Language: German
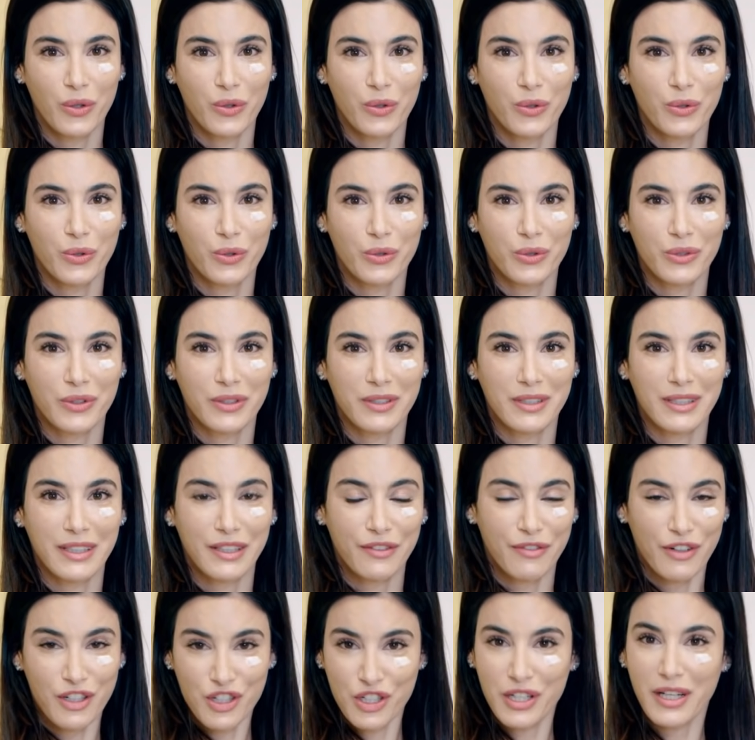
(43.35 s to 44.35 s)
Und
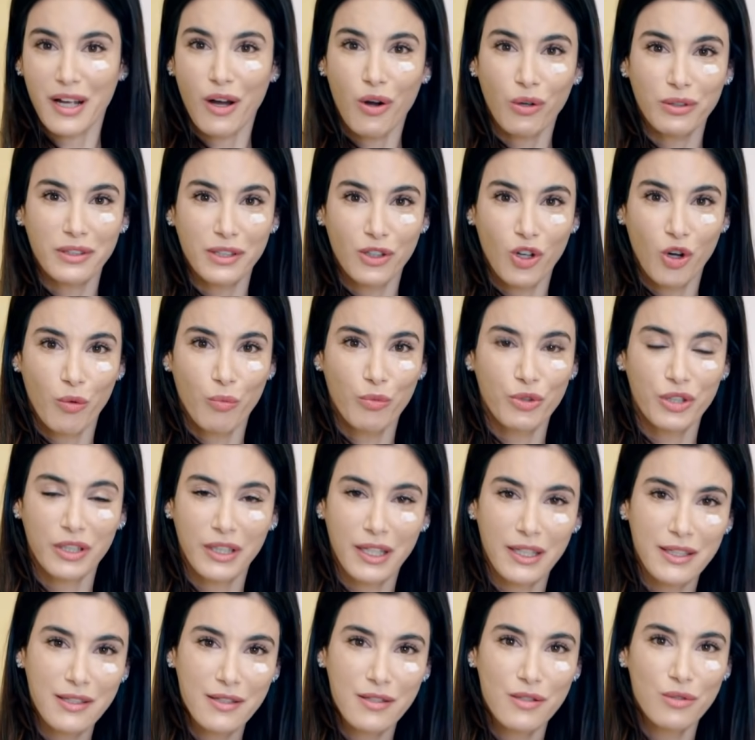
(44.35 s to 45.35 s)
ich verstehe auch, die
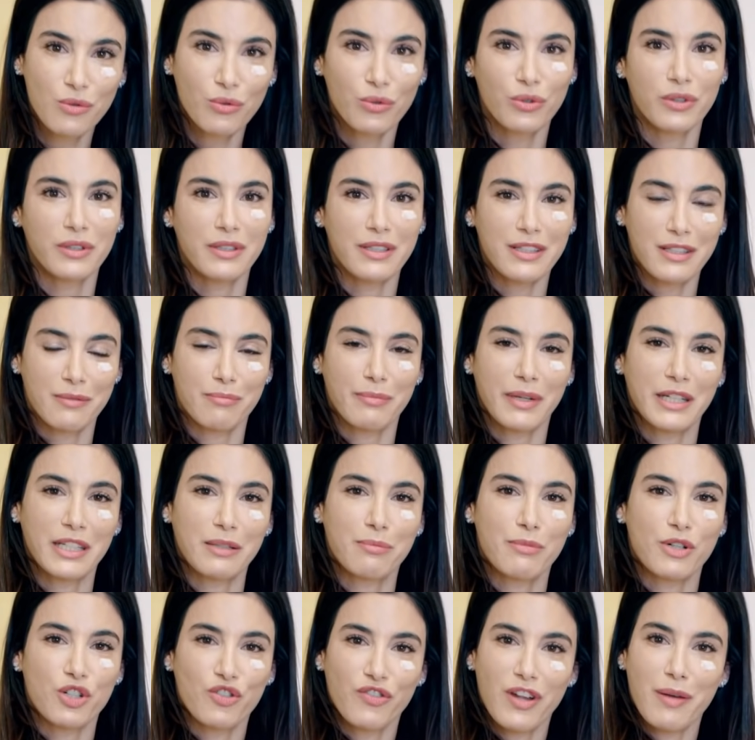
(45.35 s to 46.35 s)
Kommunikation ist
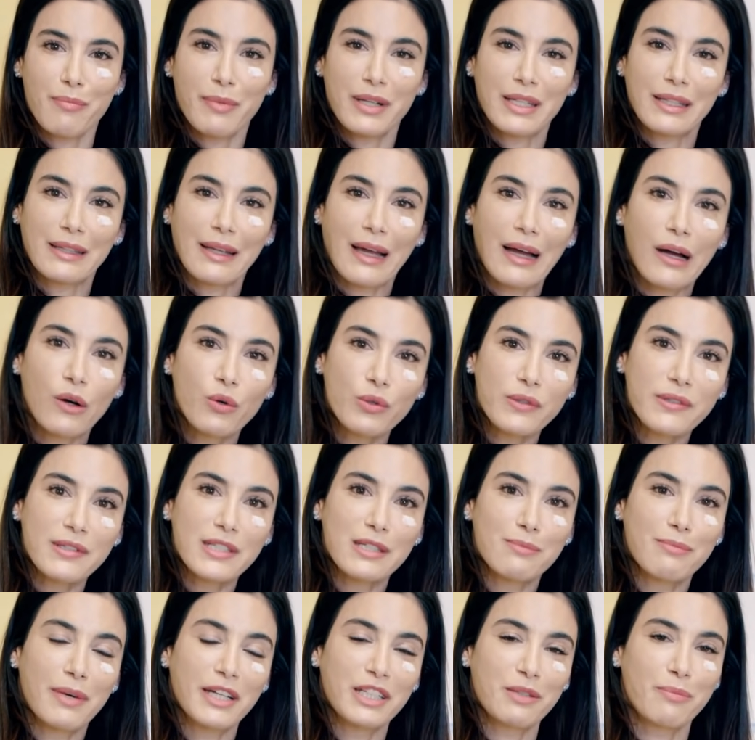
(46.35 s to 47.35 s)
manchmal schwer. Man traut
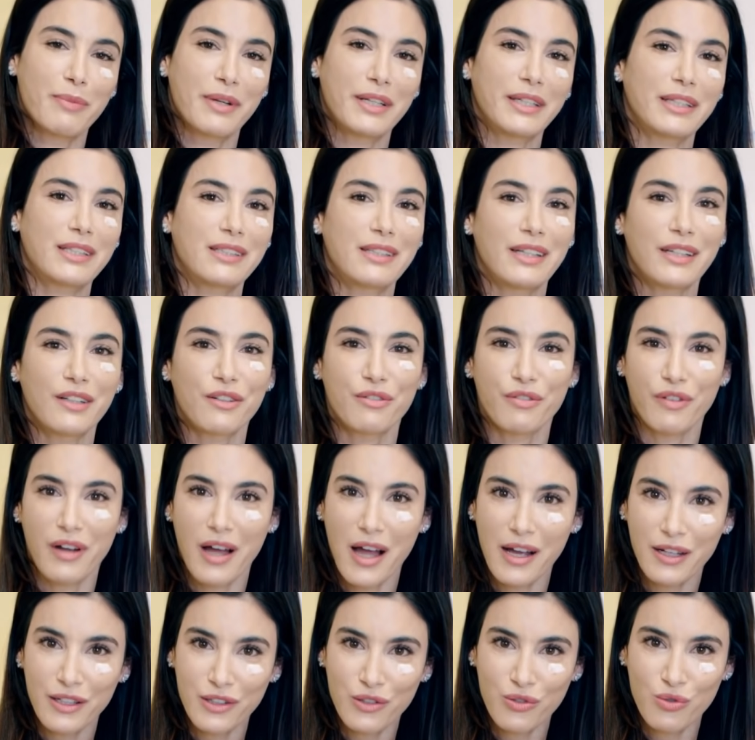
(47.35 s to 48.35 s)
sich manchmal nicht, jede
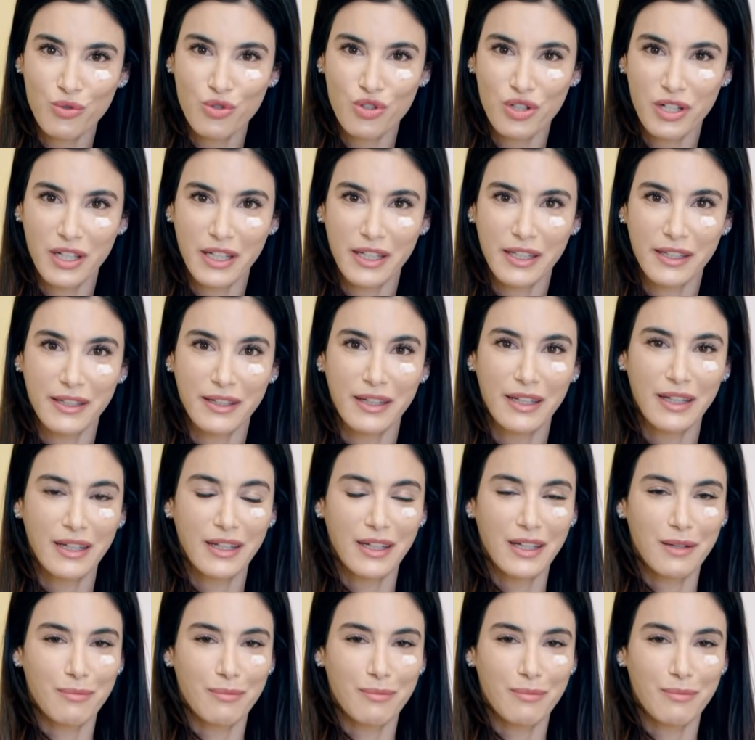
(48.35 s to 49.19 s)
Frage zu stellen.